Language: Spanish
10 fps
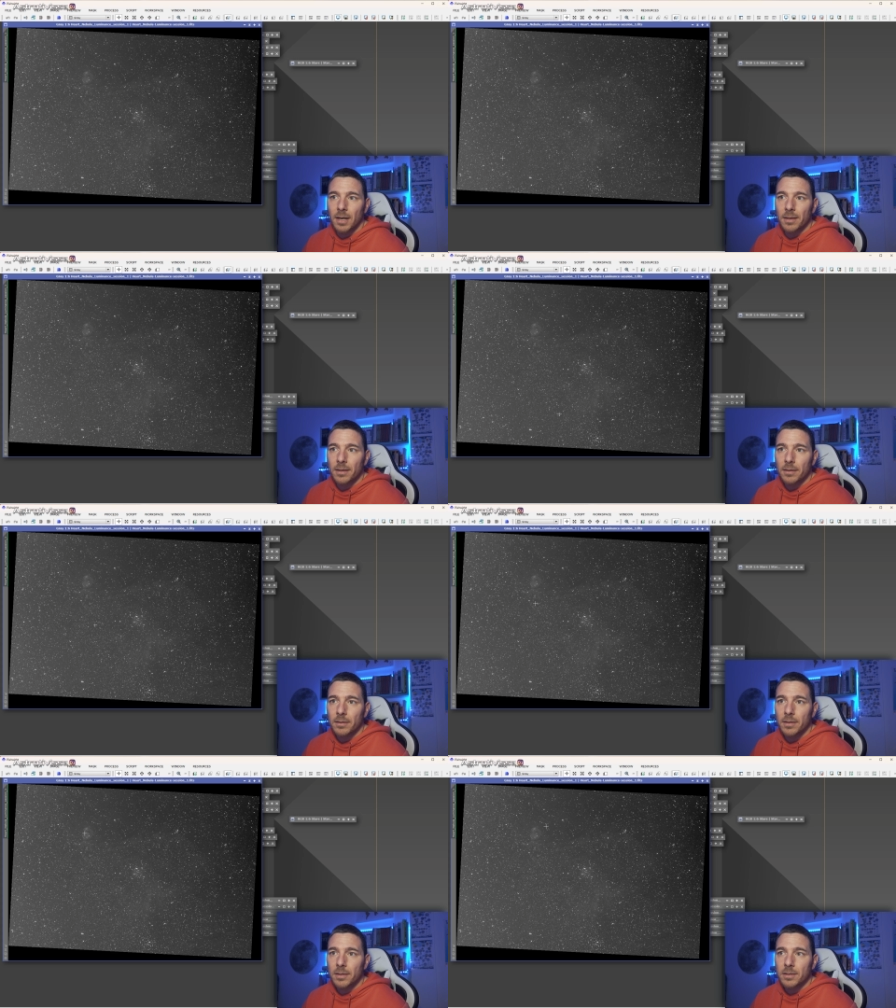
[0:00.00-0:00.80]

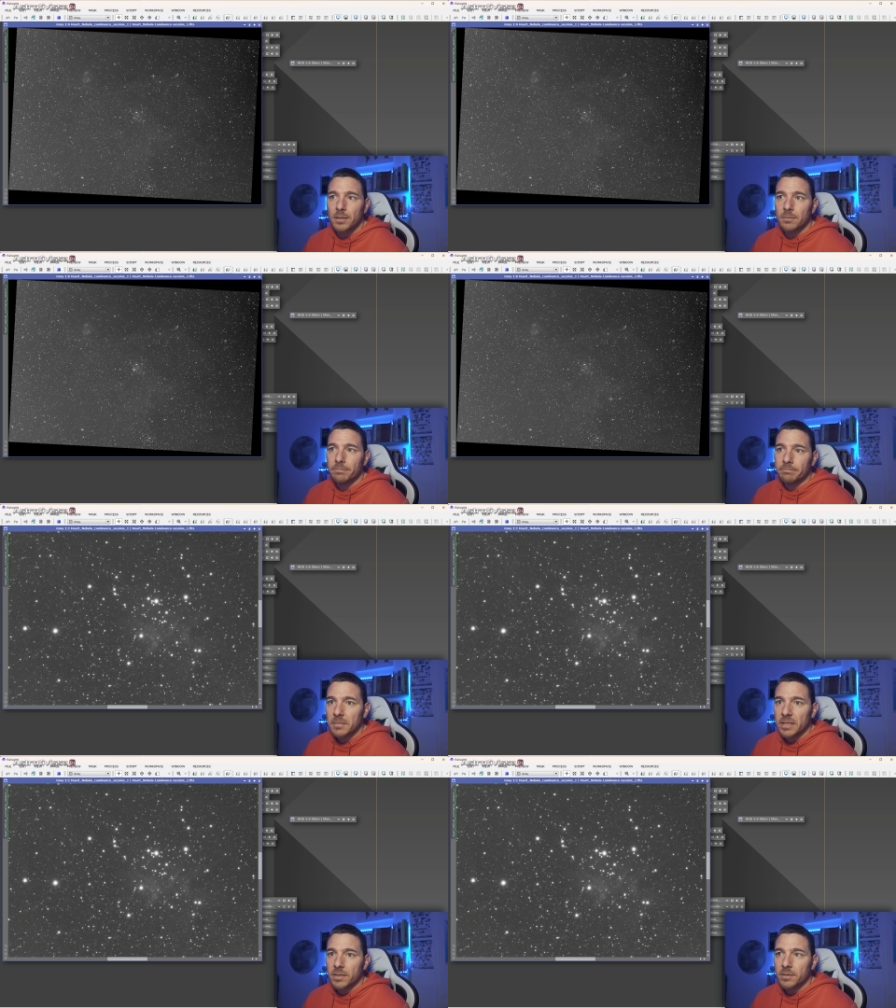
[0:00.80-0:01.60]
gradientes.
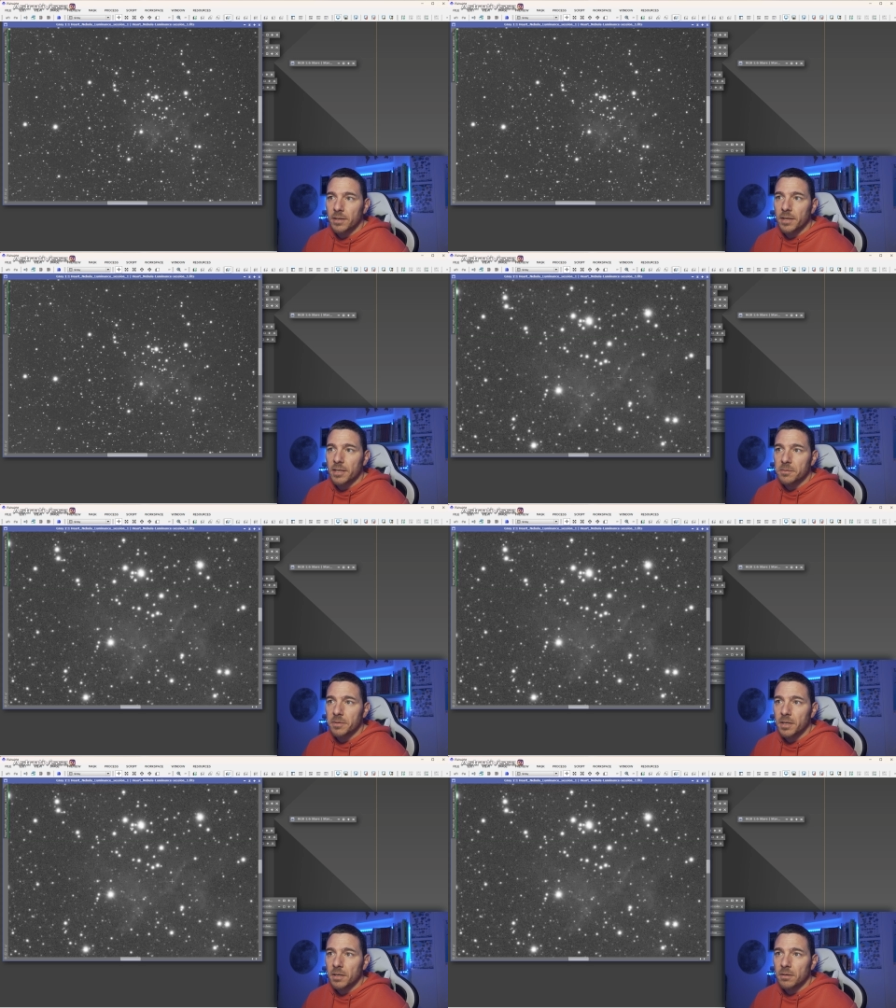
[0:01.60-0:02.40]
Las estrellas
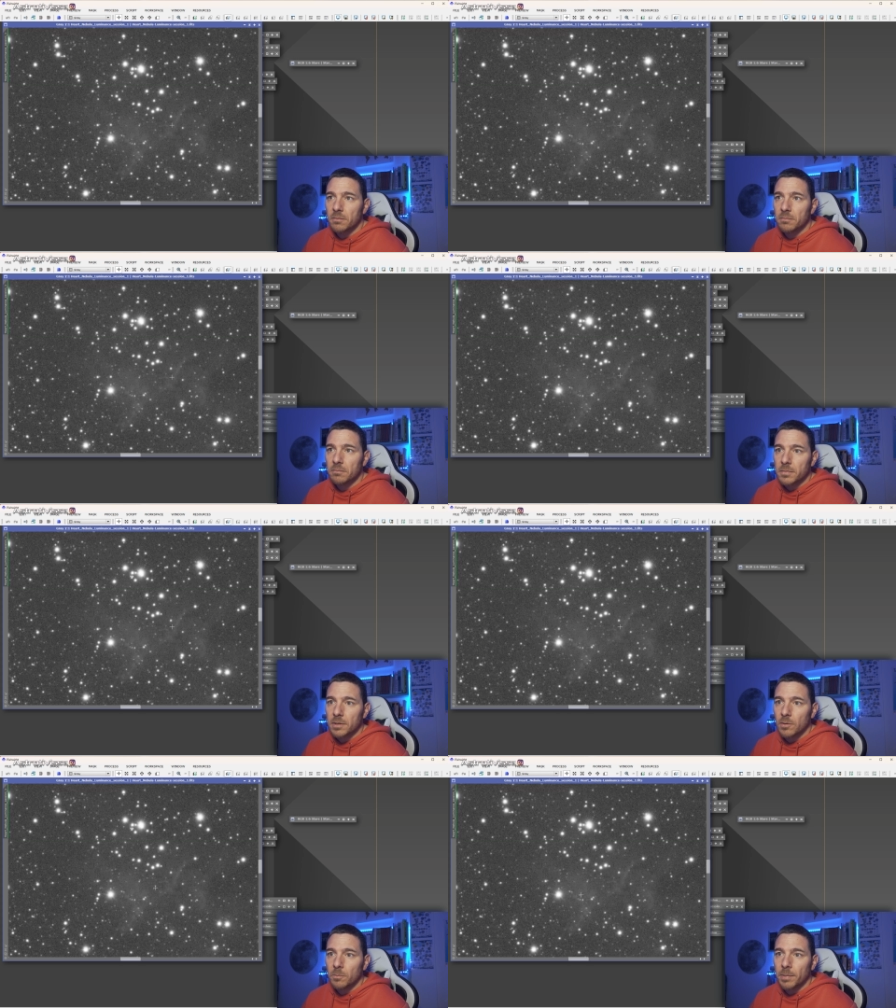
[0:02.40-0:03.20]
bien.
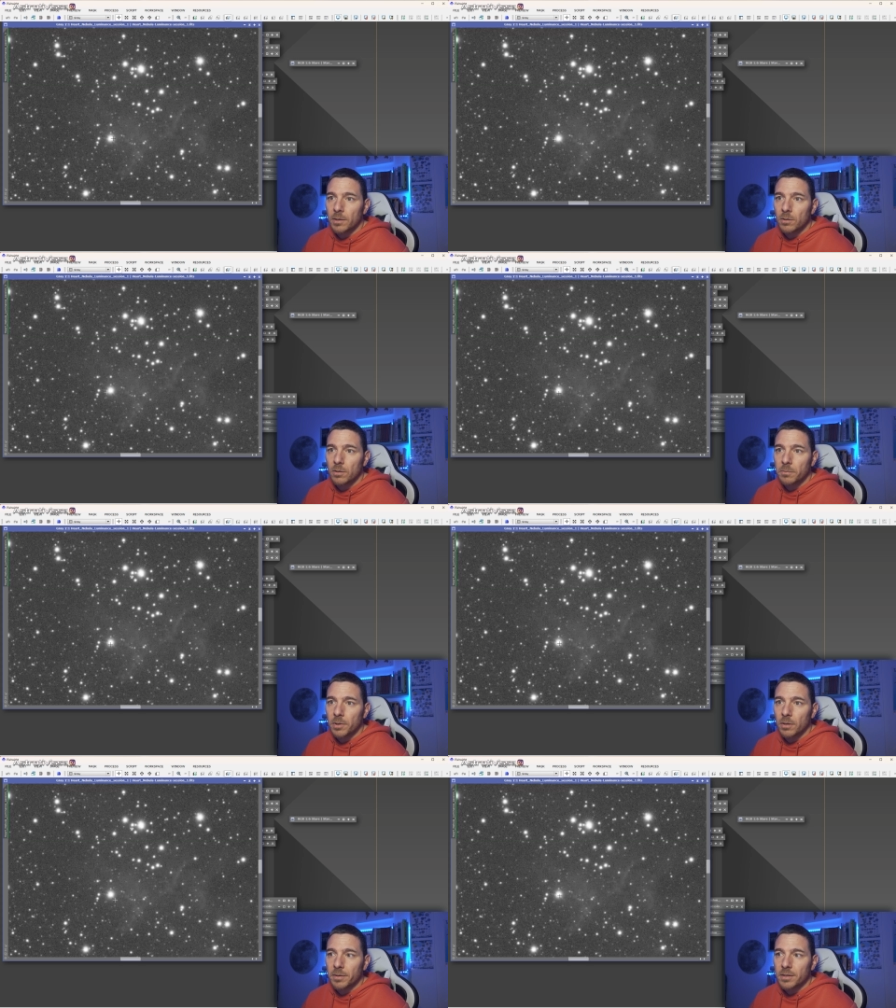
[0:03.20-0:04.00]
Sea un patrón,
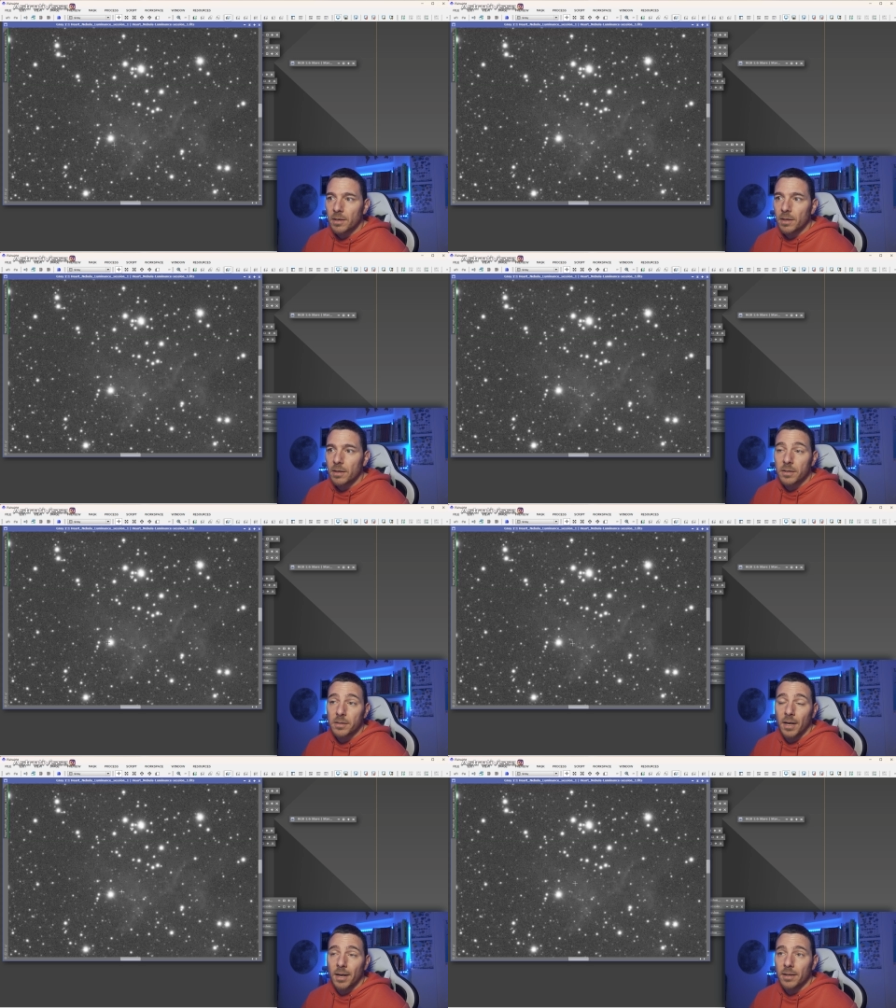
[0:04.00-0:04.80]
pero debe ser de, es
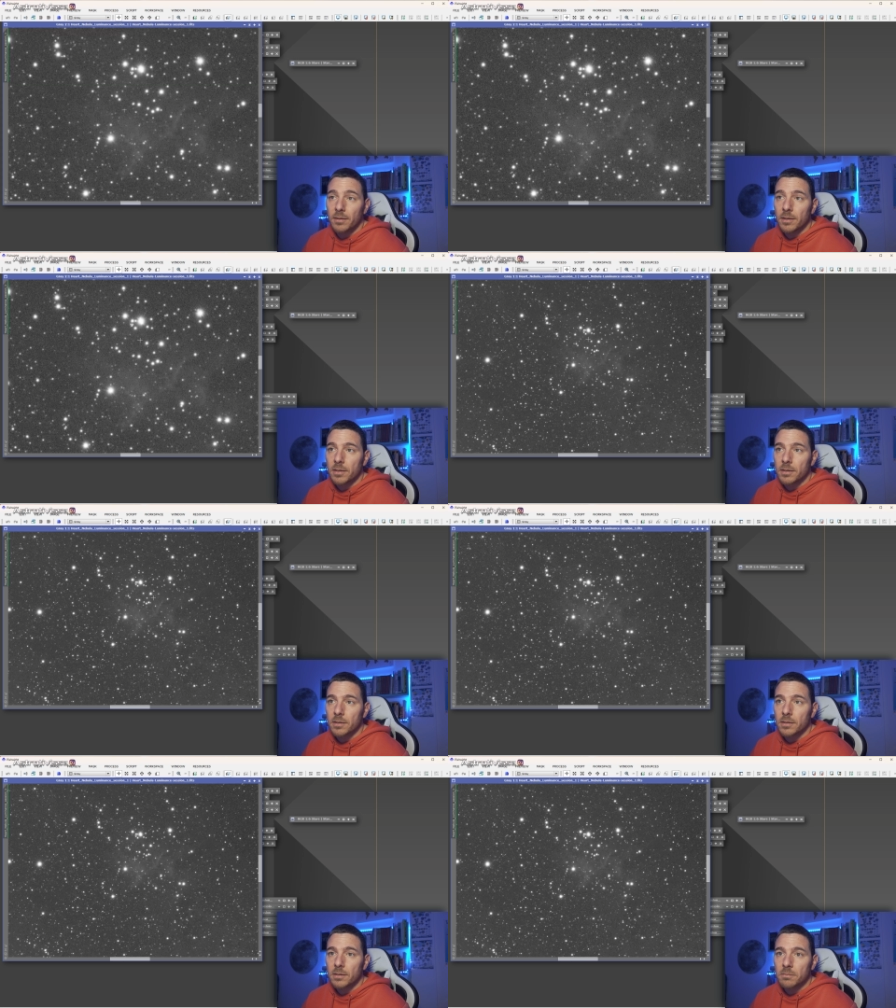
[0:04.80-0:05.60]
de la lente, es,
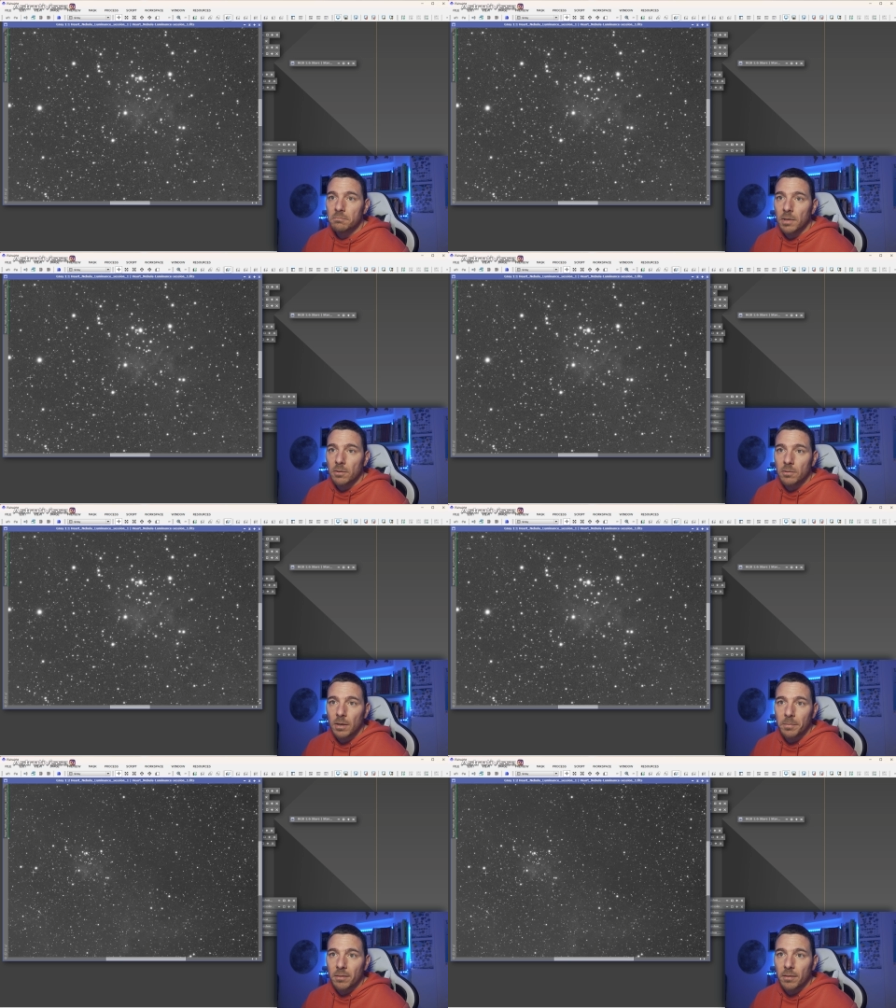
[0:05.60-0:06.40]
es alguna
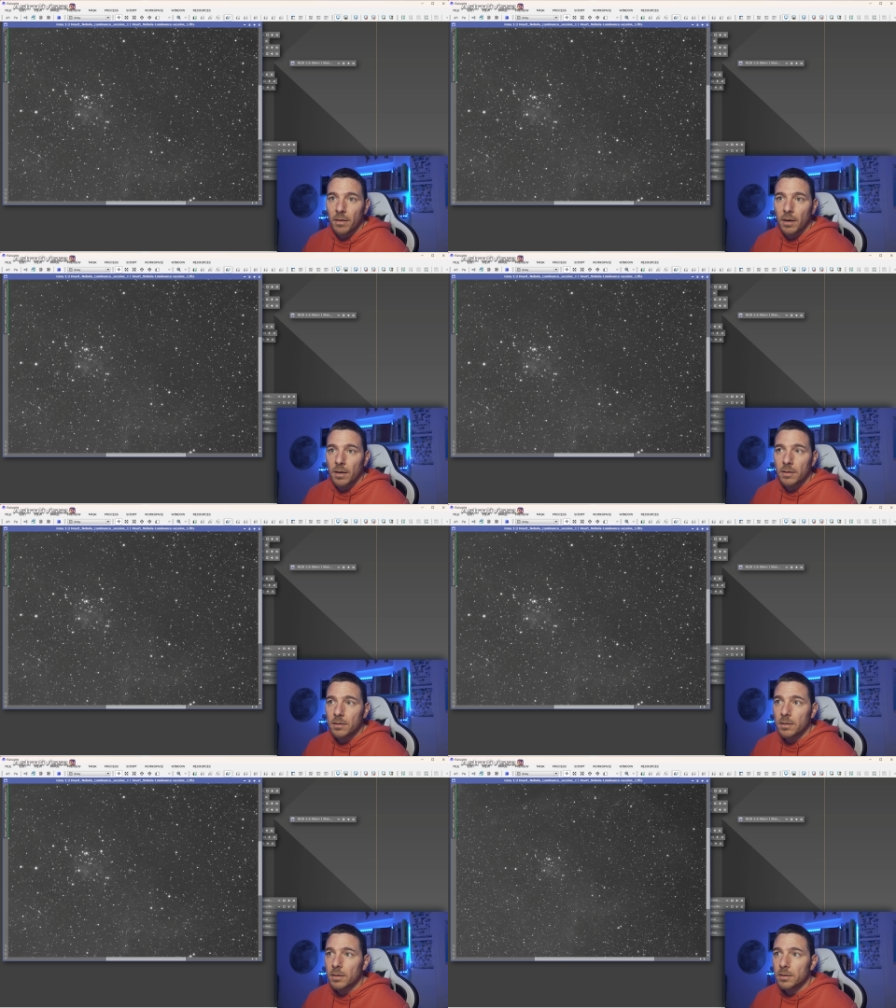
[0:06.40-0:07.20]
pinza de la
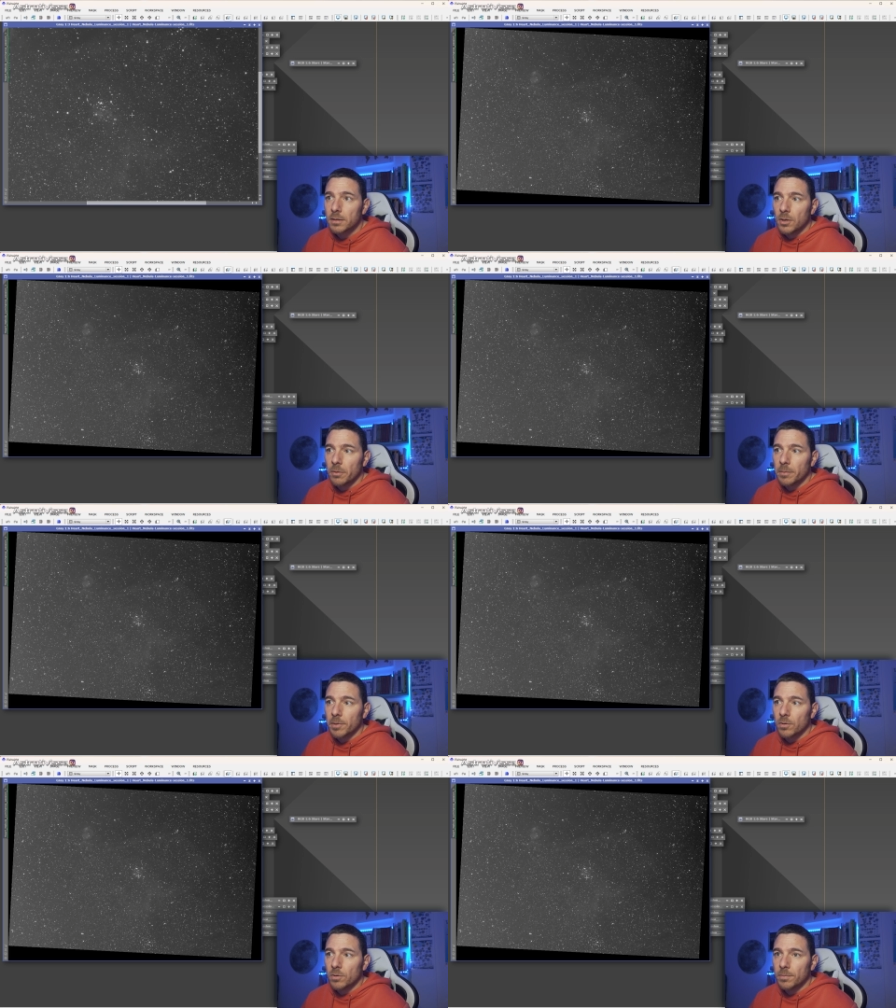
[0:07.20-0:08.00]
lente. No me
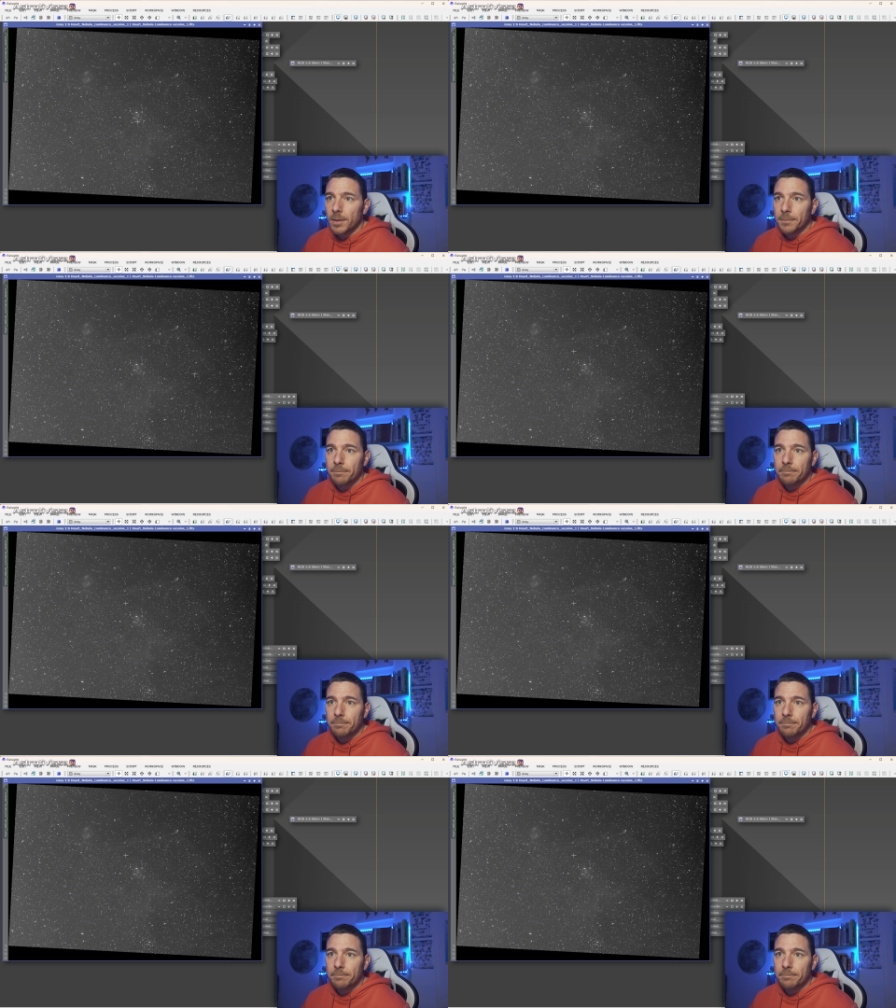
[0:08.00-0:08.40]
preocupa.